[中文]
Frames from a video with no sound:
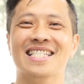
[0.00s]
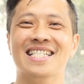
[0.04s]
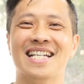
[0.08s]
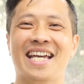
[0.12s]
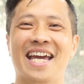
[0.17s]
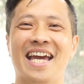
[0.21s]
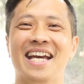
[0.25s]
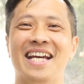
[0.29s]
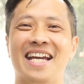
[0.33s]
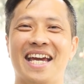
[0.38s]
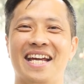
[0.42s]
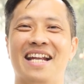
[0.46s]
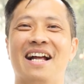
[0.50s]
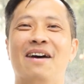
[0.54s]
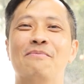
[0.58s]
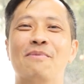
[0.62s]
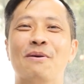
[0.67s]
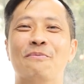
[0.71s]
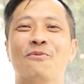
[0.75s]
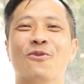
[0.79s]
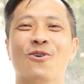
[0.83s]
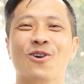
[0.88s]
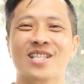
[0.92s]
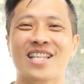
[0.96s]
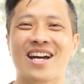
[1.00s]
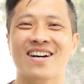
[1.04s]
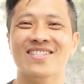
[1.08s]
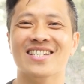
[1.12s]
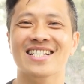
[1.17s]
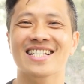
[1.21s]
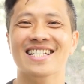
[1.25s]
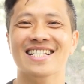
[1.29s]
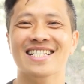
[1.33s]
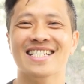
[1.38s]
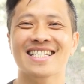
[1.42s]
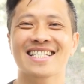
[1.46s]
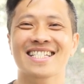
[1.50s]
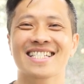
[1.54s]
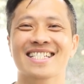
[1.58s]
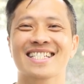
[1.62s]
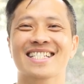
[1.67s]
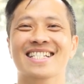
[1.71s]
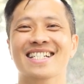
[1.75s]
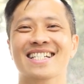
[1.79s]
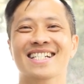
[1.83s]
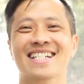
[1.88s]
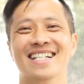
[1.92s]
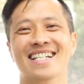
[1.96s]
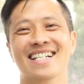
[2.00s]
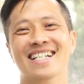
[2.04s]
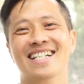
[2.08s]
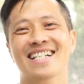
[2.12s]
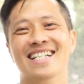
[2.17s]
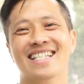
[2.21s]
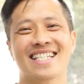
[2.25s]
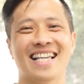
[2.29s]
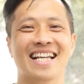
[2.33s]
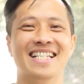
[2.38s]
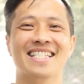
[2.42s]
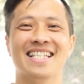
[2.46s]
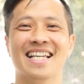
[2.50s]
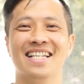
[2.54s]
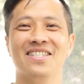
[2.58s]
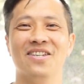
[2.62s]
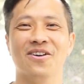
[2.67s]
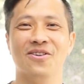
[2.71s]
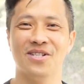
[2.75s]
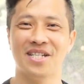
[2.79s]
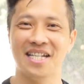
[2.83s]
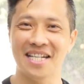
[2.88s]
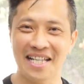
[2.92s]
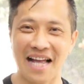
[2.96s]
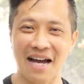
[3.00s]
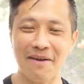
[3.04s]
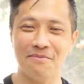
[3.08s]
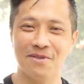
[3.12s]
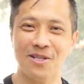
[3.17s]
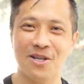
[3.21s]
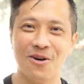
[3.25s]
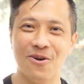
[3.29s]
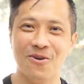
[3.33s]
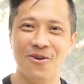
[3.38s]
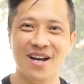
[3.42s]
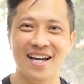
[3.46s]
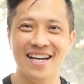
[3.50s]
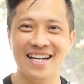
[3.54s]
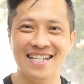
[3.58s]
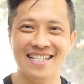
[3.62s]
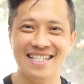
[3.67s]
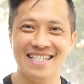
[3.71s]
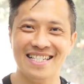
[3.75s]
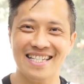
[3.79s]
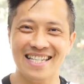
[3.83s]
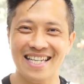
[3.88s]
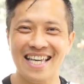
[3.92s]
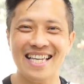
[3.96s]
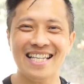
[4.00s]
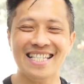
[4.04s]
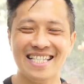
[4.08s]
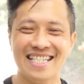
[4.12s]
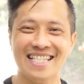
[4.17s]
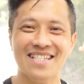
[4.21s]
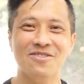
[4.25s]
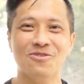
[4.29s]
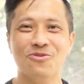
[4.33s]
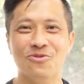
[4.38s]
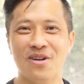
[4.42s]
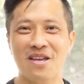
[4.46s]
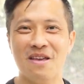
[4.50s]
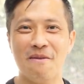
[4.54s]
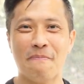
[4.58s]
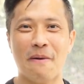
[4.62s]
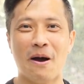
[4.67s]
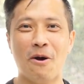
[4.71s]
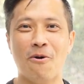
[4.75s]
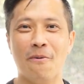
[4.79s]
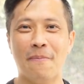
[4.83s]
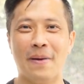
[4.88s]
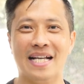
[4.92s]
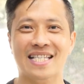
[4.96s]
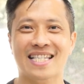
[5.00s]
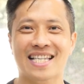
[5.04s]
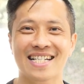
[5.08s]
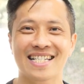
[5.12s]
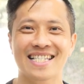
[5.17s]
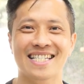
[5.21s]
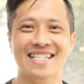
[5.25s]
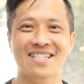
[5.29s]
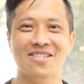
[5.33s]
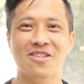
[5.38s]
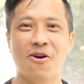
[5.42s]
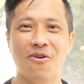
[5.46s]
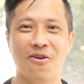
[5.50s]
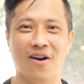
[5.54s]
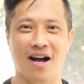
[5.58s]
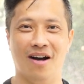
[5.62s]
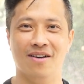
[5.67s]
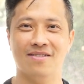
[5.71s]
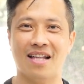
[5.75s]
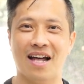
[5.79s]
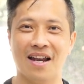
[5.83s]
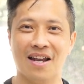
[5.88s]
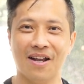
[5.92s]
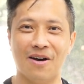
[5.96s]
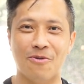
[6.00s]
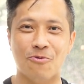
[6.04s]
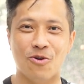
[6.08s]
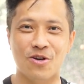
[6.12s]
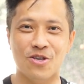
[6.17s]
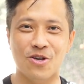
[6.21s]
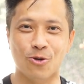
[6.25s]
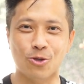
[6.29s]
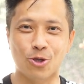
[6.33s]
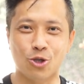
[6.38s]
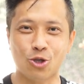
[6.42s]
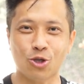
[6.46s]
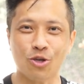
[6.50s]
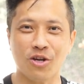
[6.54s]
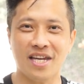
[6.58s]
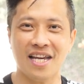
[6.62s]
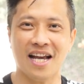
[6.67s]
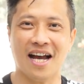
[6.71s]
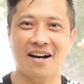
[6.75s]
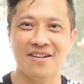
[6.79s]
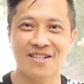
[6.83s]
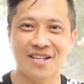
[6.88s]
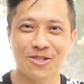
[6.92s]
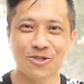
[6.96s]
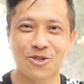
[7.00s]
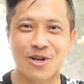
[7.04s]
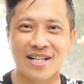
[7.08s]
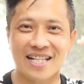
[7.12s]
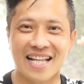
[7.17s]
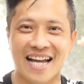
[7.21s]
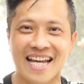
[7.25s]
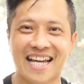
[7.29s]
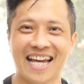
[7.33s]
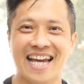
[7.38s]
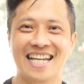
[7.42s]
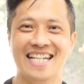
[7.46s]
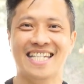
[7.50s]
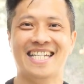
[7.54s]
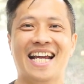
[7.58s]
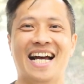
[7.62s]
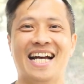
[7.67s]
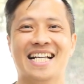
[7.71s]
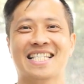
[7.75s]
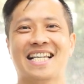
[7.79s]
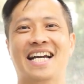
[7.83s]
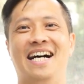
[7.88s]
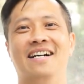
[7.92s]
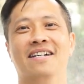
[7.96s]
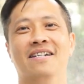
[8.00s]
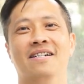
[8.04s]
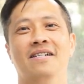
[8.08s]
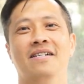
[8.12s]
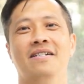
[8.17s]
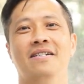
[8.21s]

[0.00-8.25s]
子可以给他们摸到，真的是三生有幸。他们都会一直努力帮我把车子弄好，然后让我有最好的状态可以下场。